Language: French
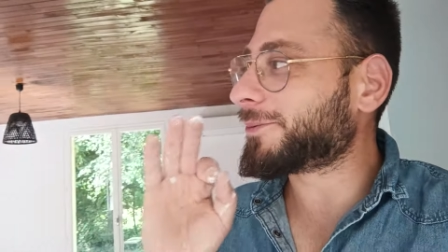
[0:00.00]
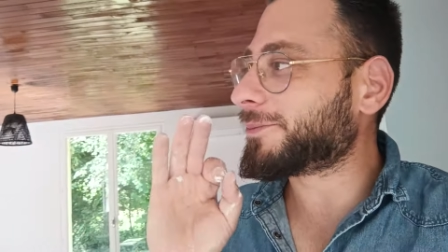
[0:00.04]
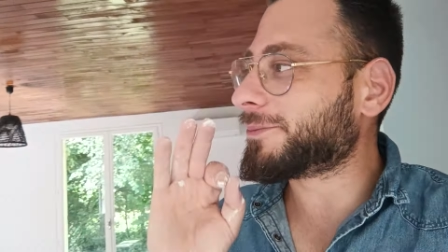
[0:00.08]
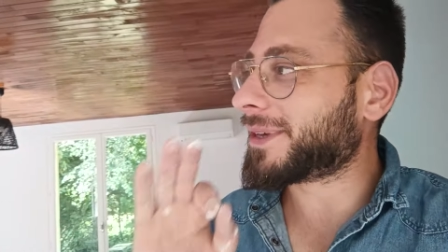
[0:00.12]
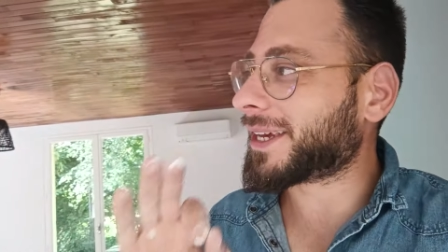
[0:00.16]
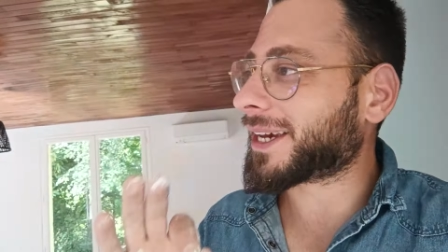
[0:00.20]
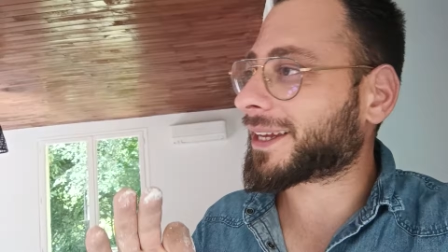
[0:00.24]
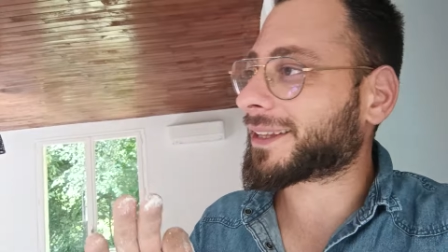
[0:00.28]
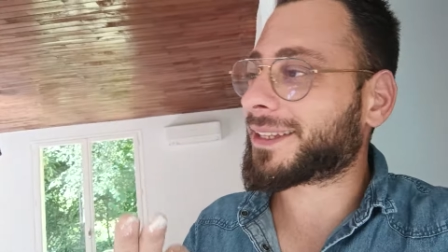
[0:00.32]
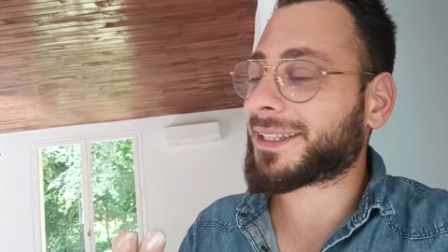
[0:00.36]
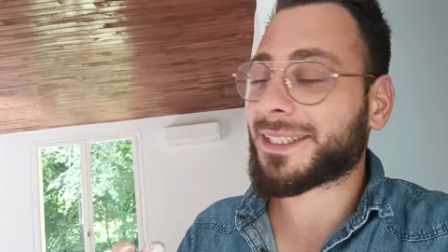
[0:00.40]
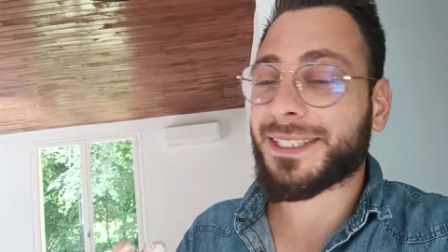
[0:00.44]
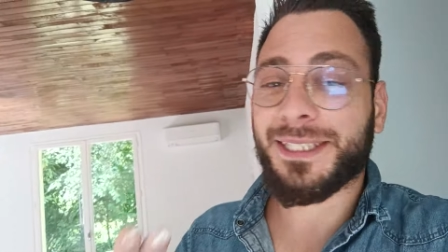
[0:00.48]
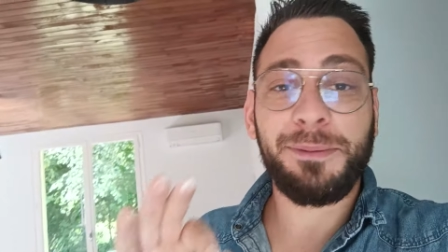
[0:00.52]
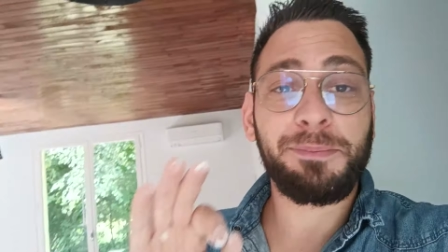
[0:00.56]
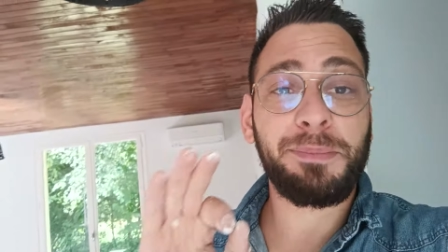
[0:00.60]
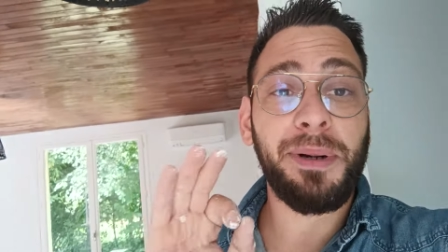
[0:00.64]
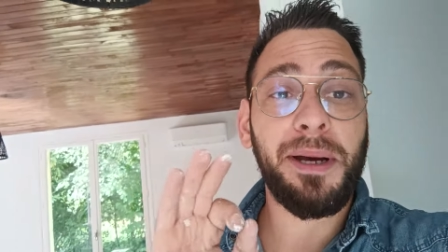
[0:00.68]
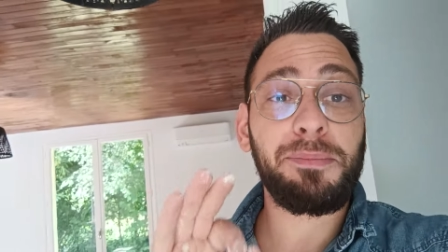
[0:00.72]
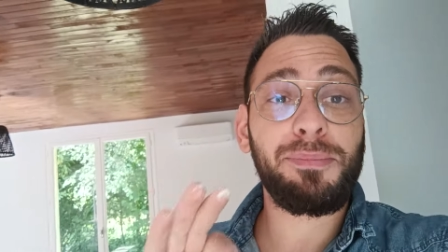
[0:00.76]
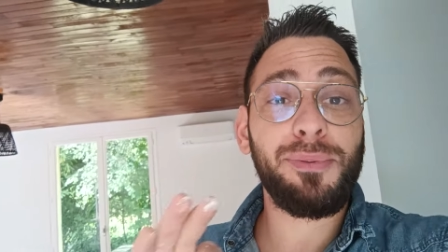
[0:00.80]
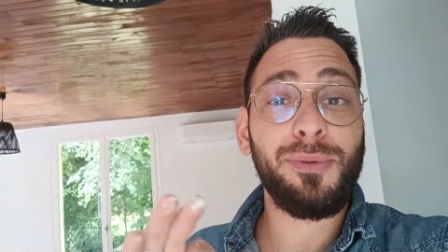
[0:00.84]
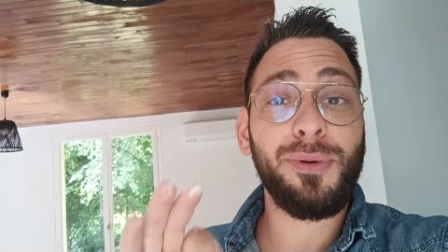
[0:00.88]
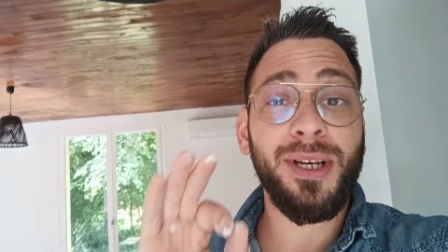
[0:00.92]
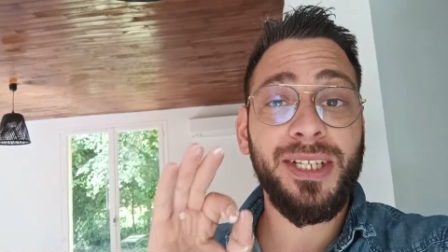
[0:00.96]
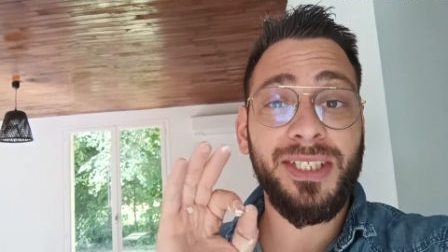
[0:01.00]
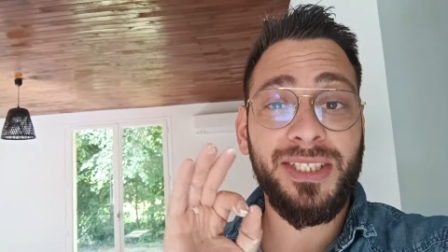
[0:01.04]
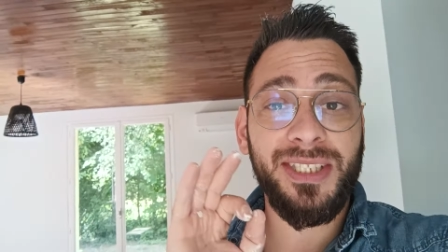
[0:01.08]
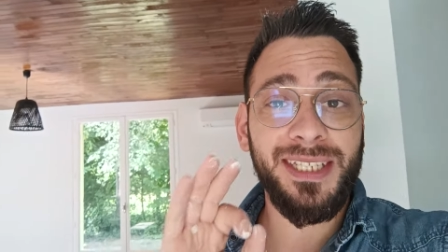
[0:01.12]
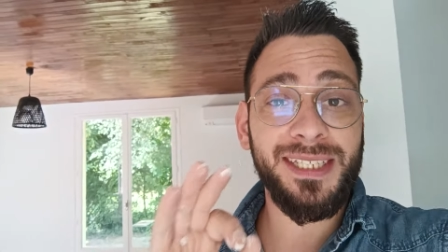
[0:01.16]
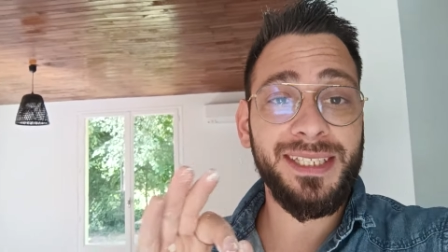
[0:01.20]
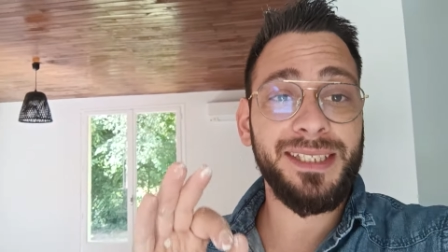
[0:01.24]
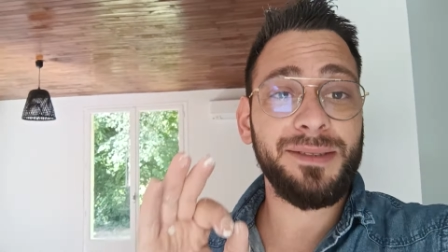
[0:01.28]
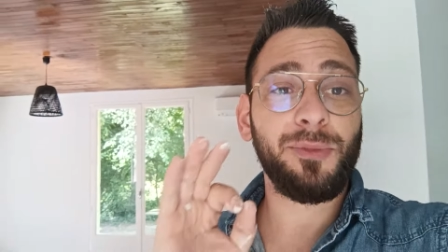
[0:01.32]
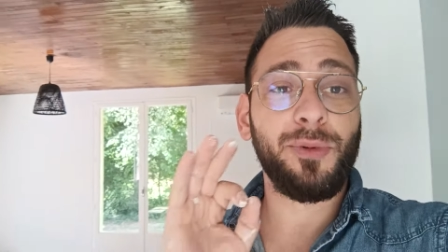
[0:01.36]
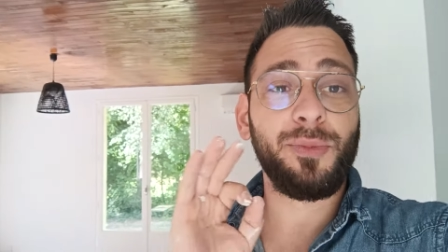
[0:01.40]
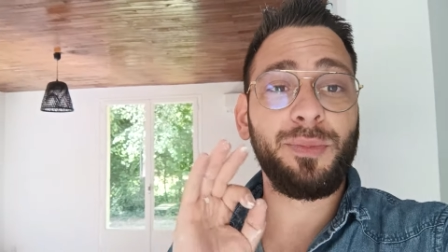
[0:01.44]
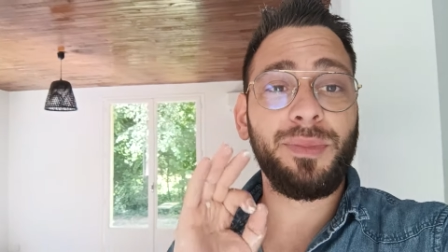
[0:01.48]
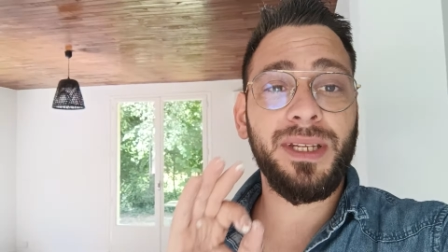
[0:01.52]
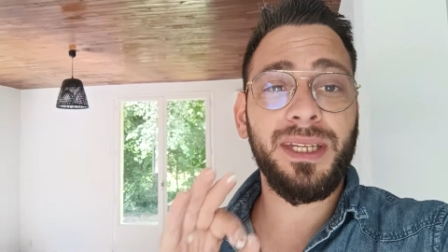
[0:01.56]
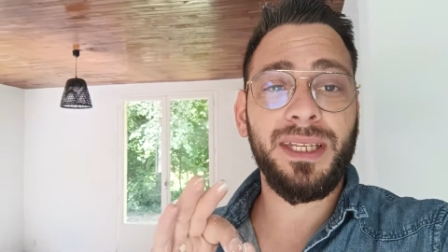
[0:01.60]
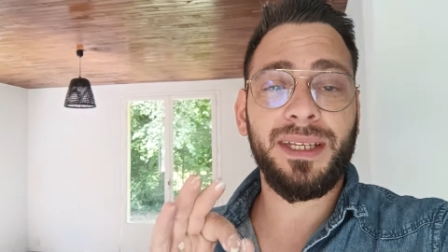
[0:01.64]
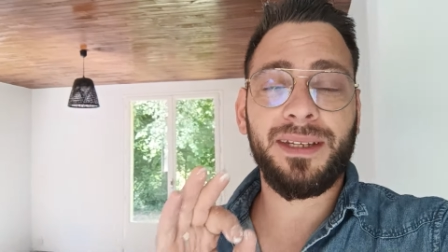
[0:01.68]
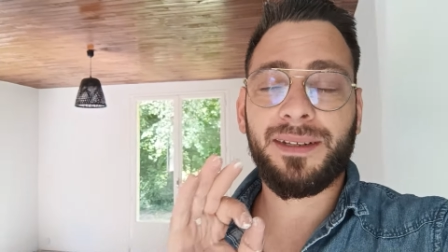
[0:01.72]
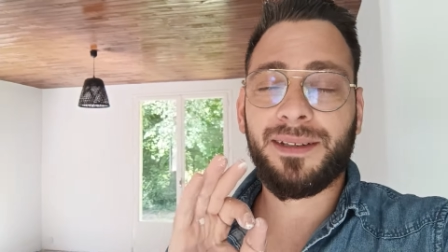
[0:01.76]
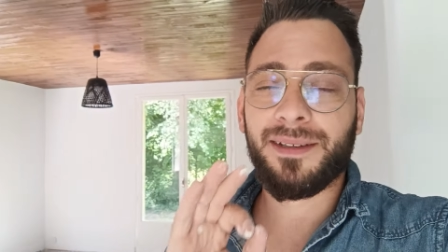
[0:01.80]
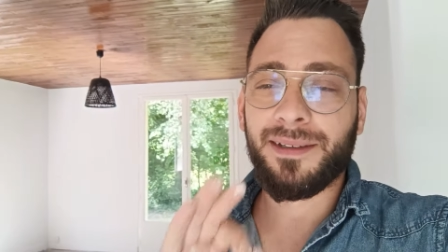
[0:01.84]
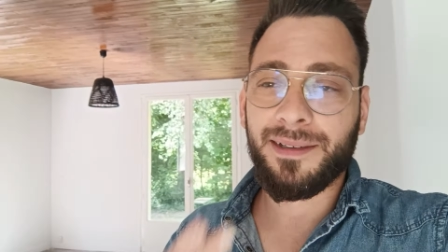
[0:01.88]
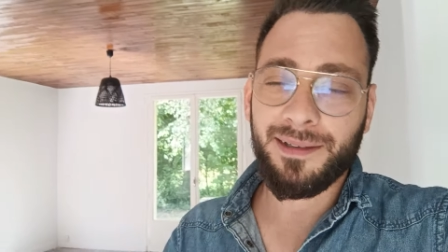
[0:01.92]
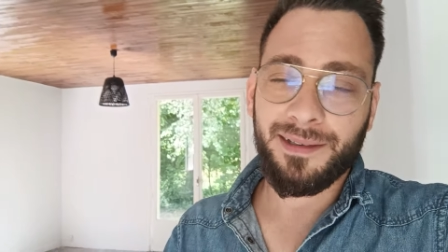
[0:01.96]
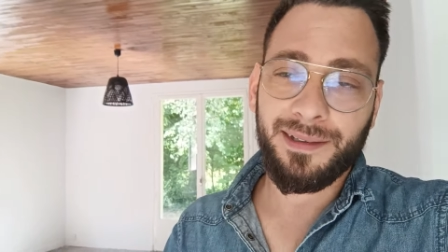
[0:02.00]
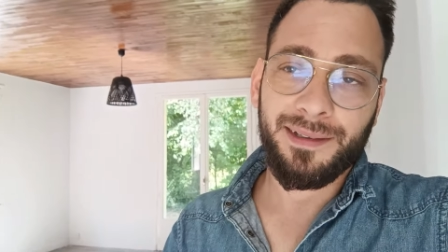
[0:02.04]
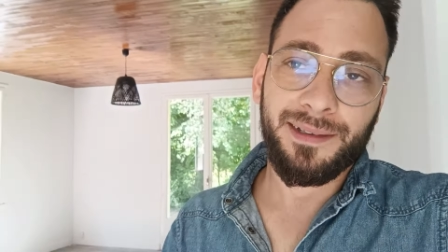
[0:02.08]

merde. J'ai pas pu acheter d'immobilier.